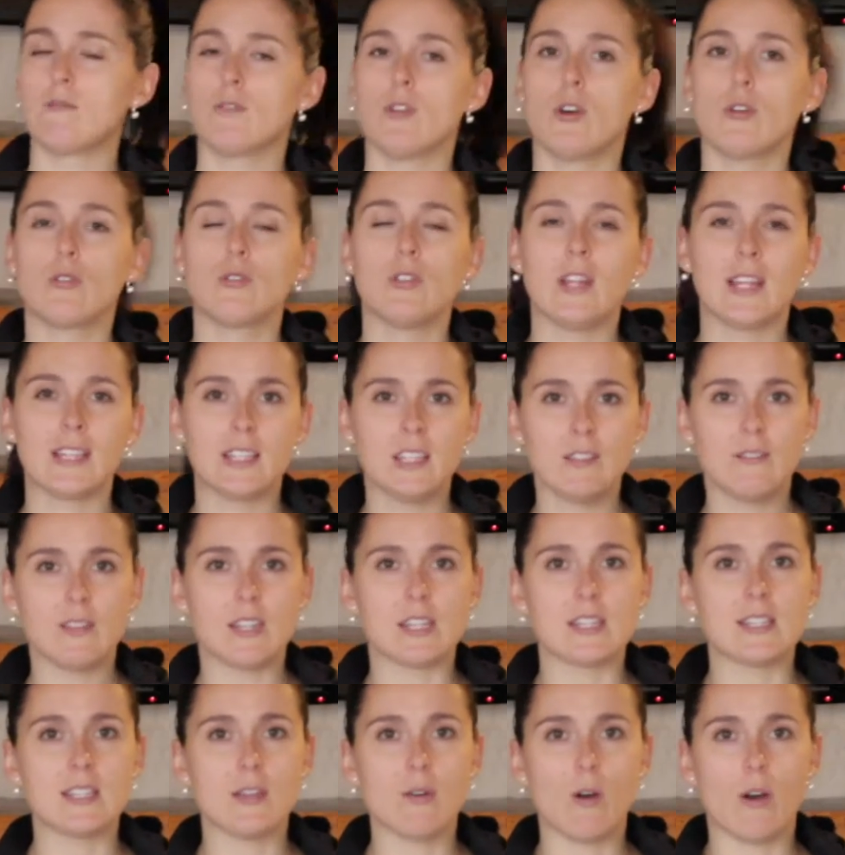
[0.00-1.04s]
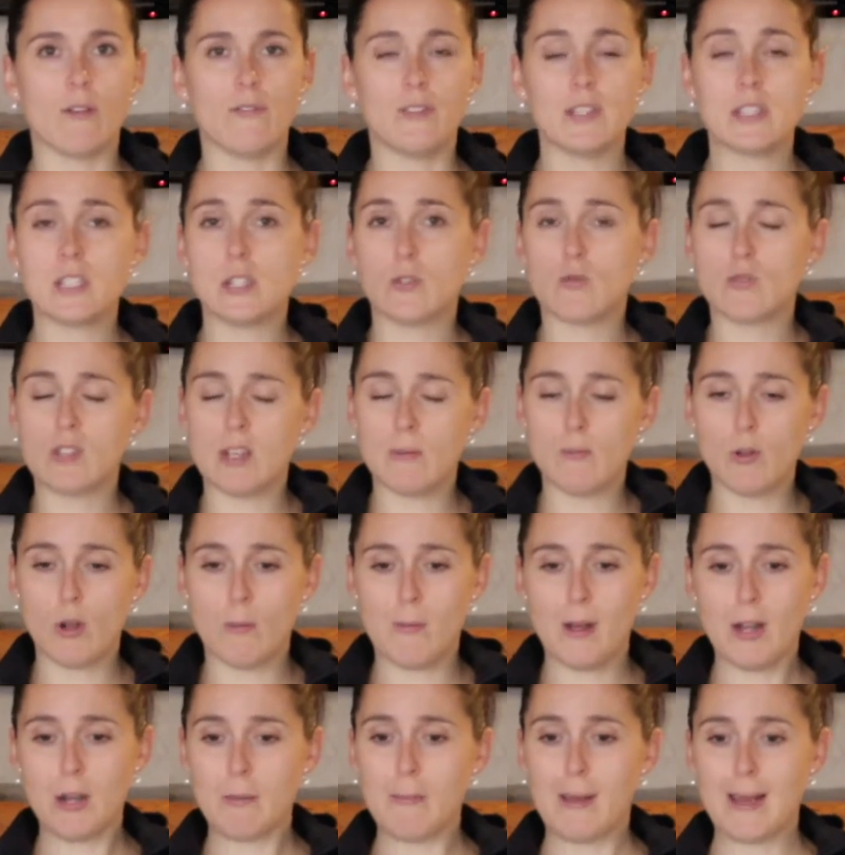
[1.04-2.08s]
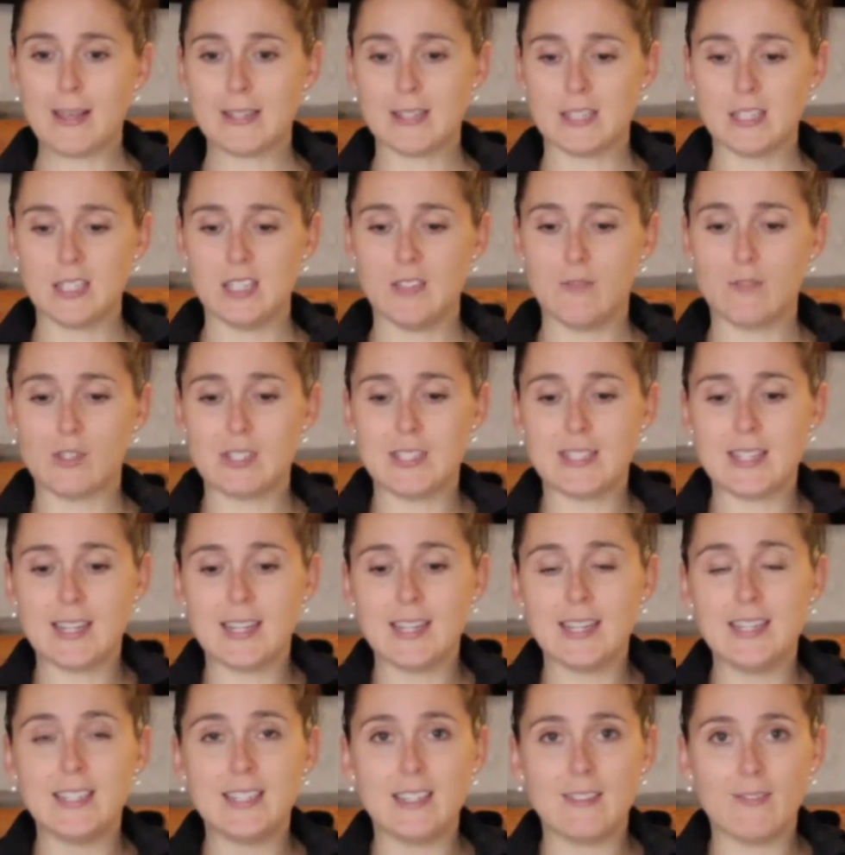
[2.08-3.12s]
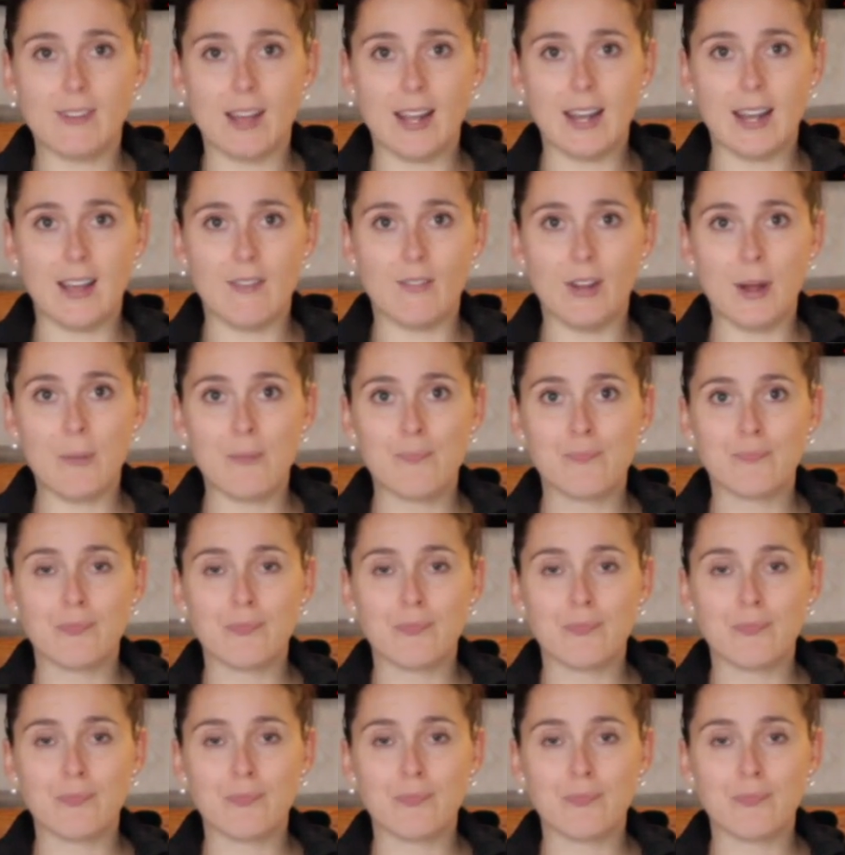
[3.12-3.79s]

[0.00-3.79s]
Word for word: Donc, une antéversion, en fait, c'est tout simplement le bassin qui va s'incliner vers l'avant